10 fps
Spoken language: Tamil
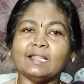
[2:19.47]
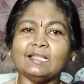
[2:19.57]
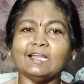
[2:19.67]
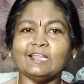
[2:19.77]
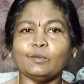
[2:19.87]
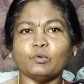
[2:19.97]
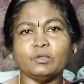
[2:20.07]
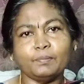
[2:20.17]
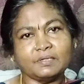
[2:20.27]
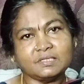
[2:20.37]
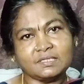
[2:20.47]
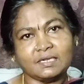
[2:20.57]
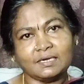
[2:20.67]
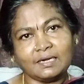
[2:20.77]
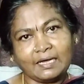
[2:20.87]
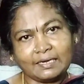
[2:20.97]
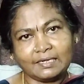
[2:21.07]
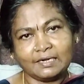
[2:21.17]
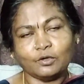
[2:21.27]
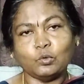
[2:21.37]
கடலுக்கடியில் போய் பஞ்சஜனனன்
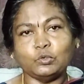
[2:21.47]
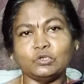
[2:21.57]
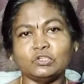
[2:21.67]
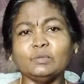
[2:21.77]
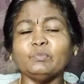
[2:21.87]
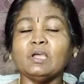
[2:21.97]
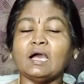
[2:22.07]
அரக்கனை கொன்று